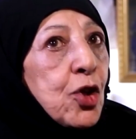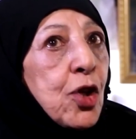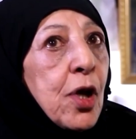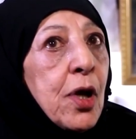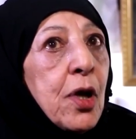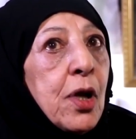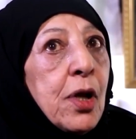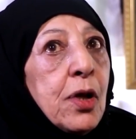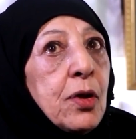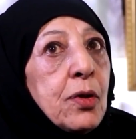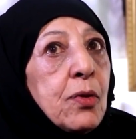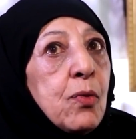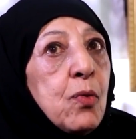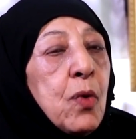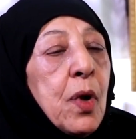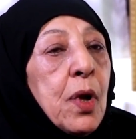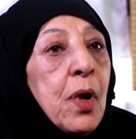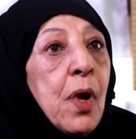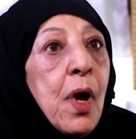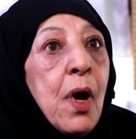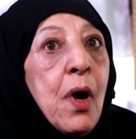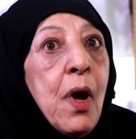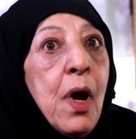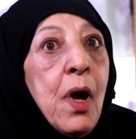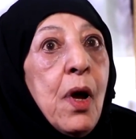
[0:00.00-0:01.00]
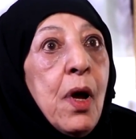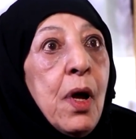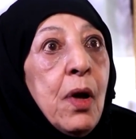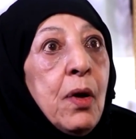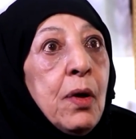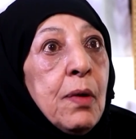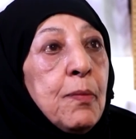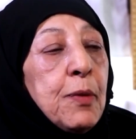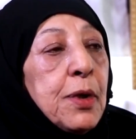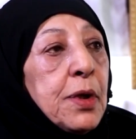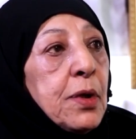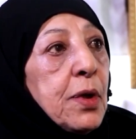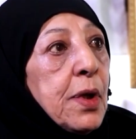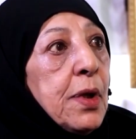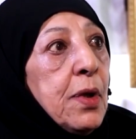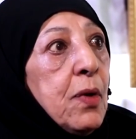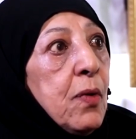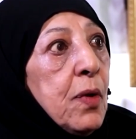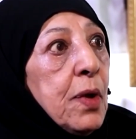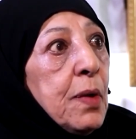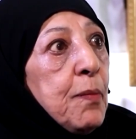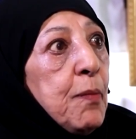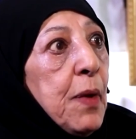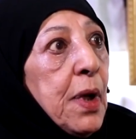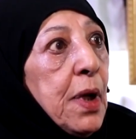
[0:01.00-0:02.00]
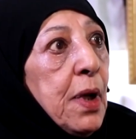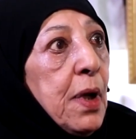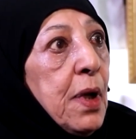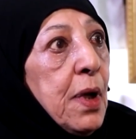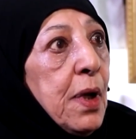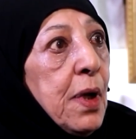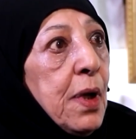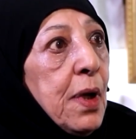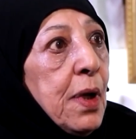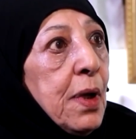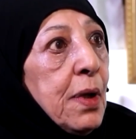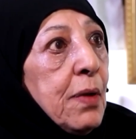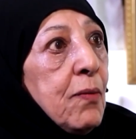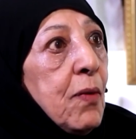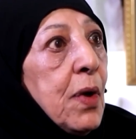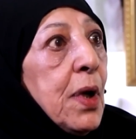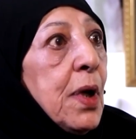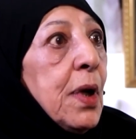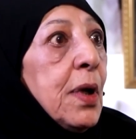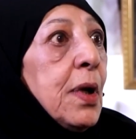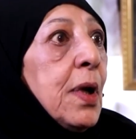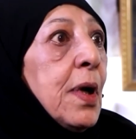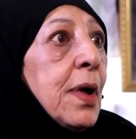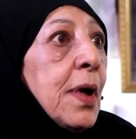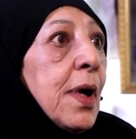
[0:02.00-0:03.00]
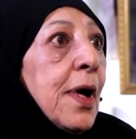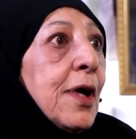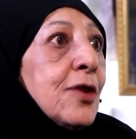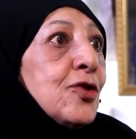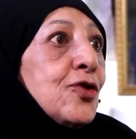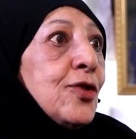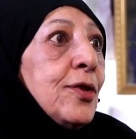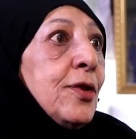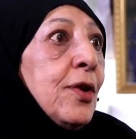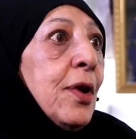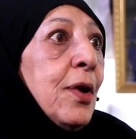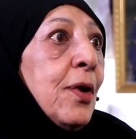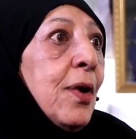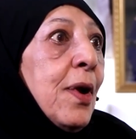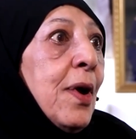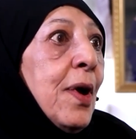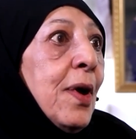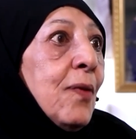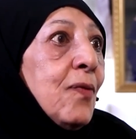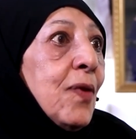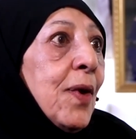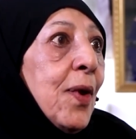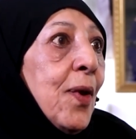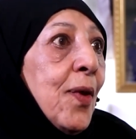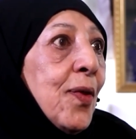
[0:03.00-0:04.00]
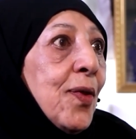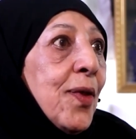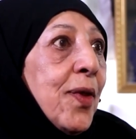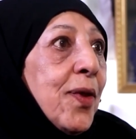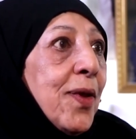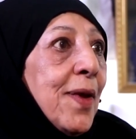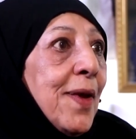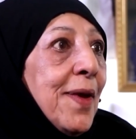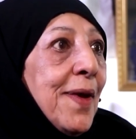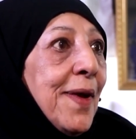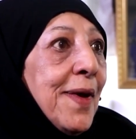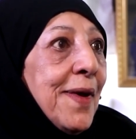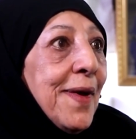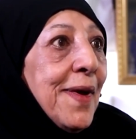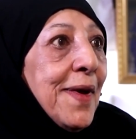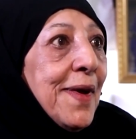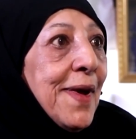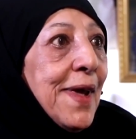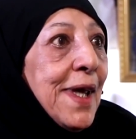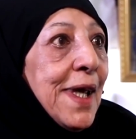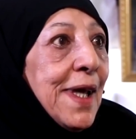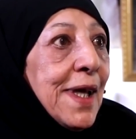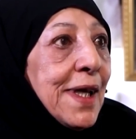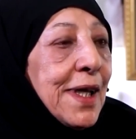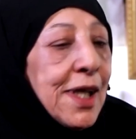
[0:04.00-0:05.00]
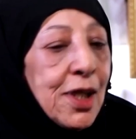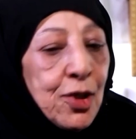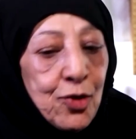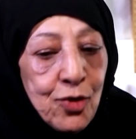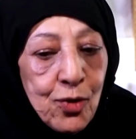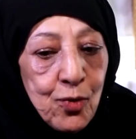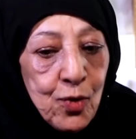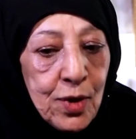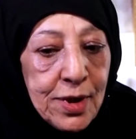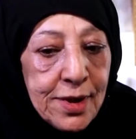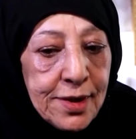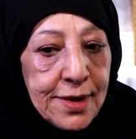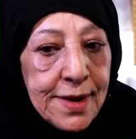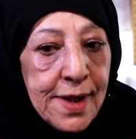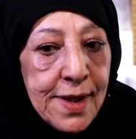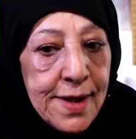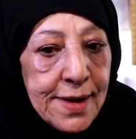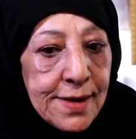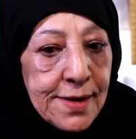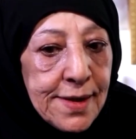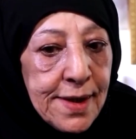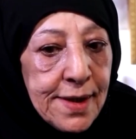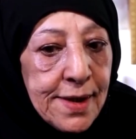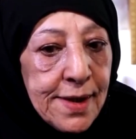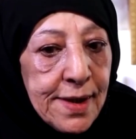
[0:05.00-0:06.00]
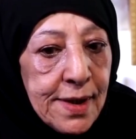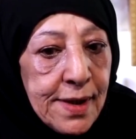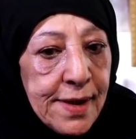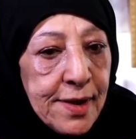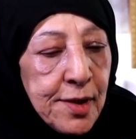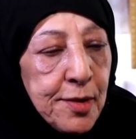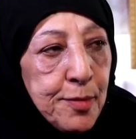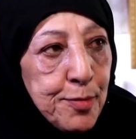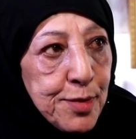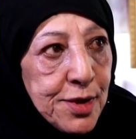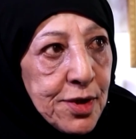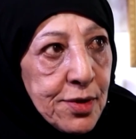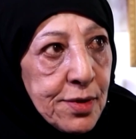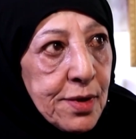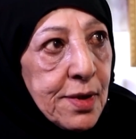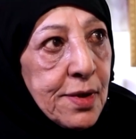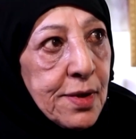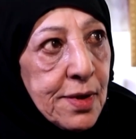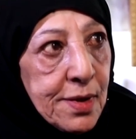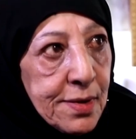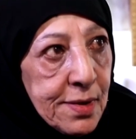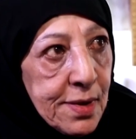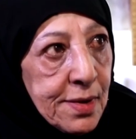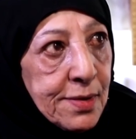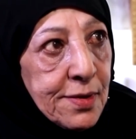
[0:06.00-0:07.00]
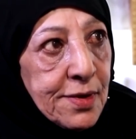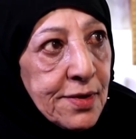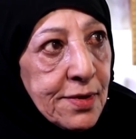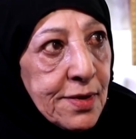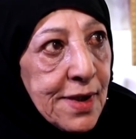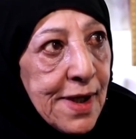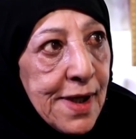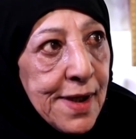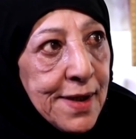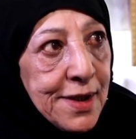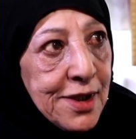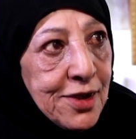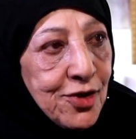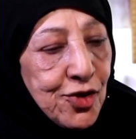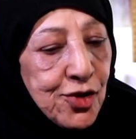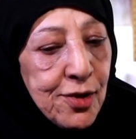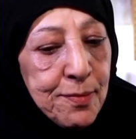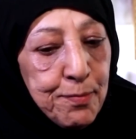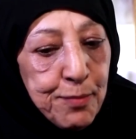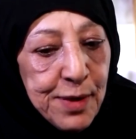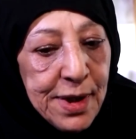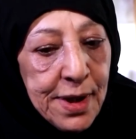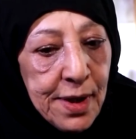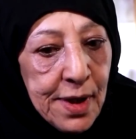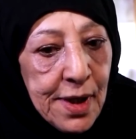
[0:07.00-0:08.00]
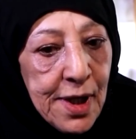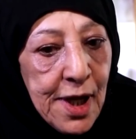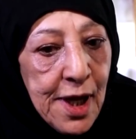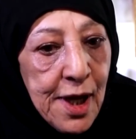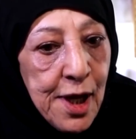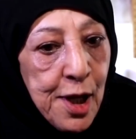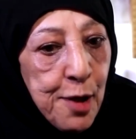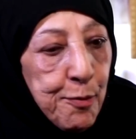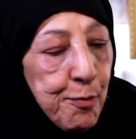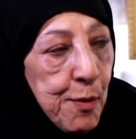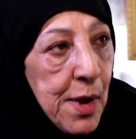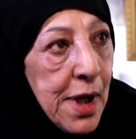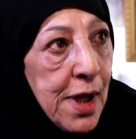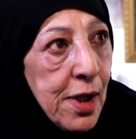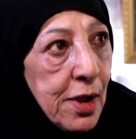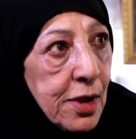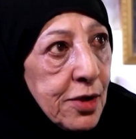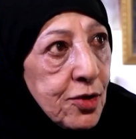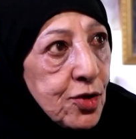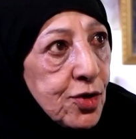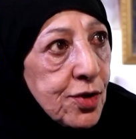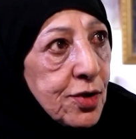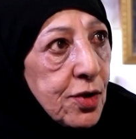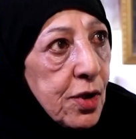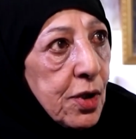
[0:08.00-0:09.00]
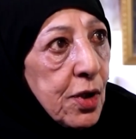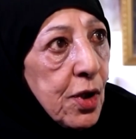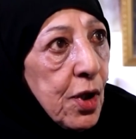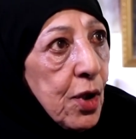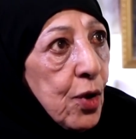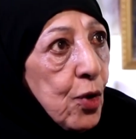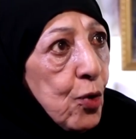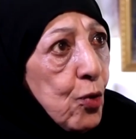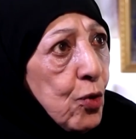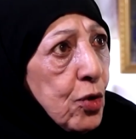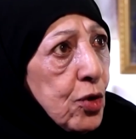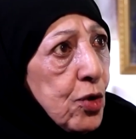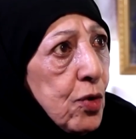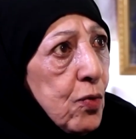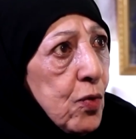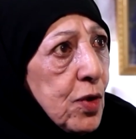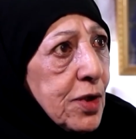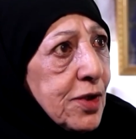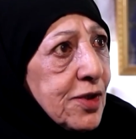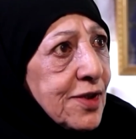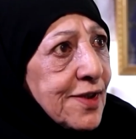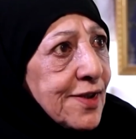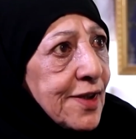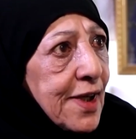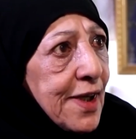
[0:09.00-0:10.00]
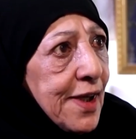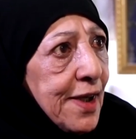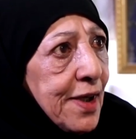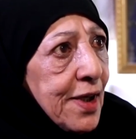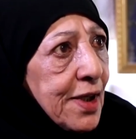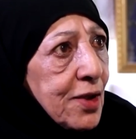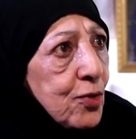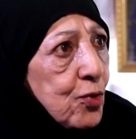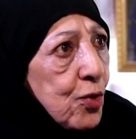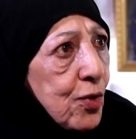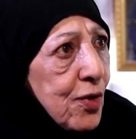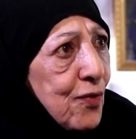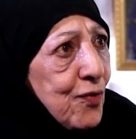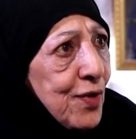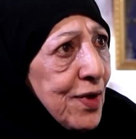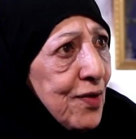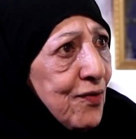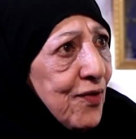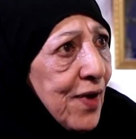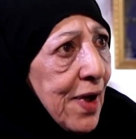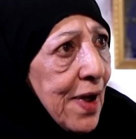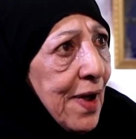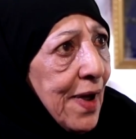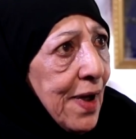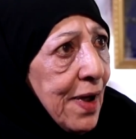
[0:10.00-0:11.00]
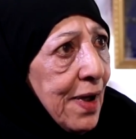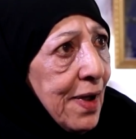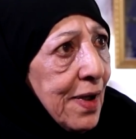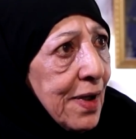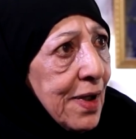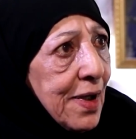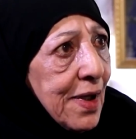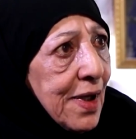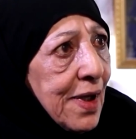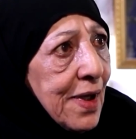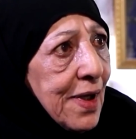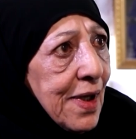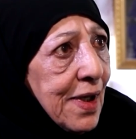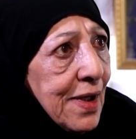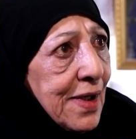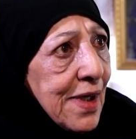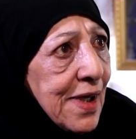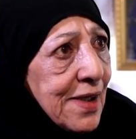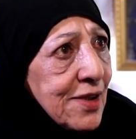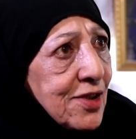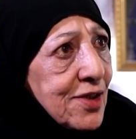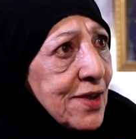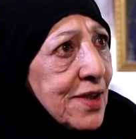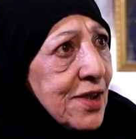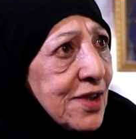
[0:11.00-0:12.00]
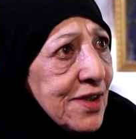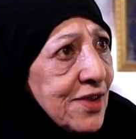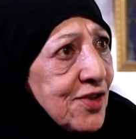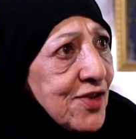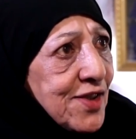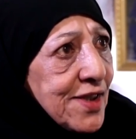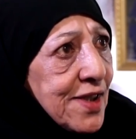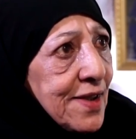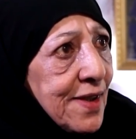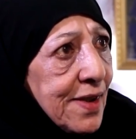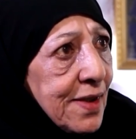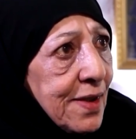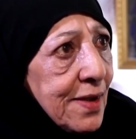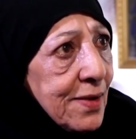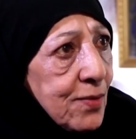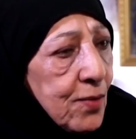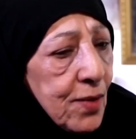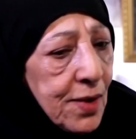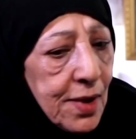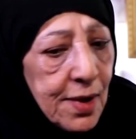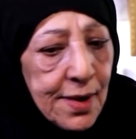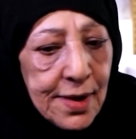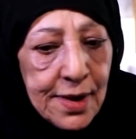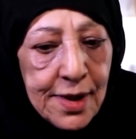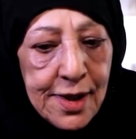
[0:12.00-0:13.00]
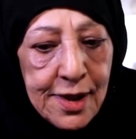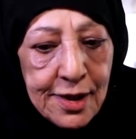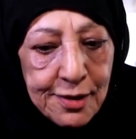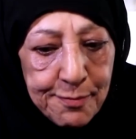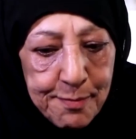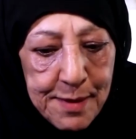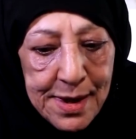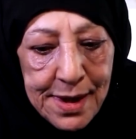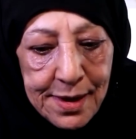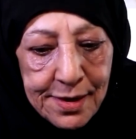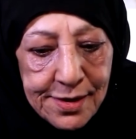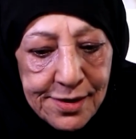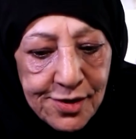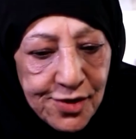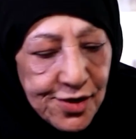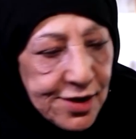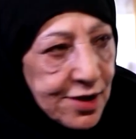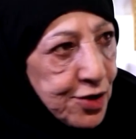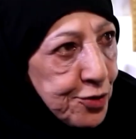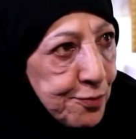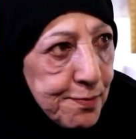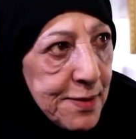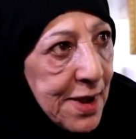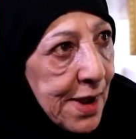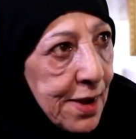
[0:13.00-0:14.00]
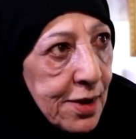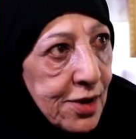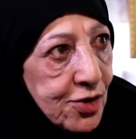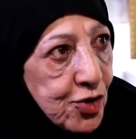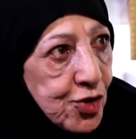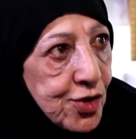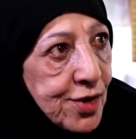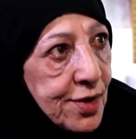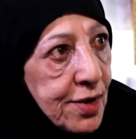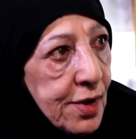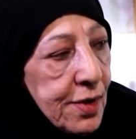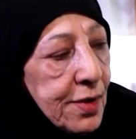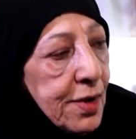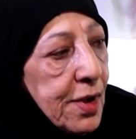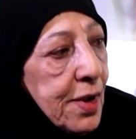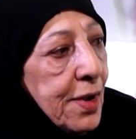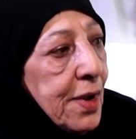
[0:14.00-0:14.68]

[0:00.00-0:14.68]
دخلت والعالم الديوان ملان وأنا رعشني النابض كانت تقول لي تيك الذي بتغني جنبي معلش قلت والناس خيرات وكيف نفعل لا ننسى ولا كانت ما ننساش ما شيء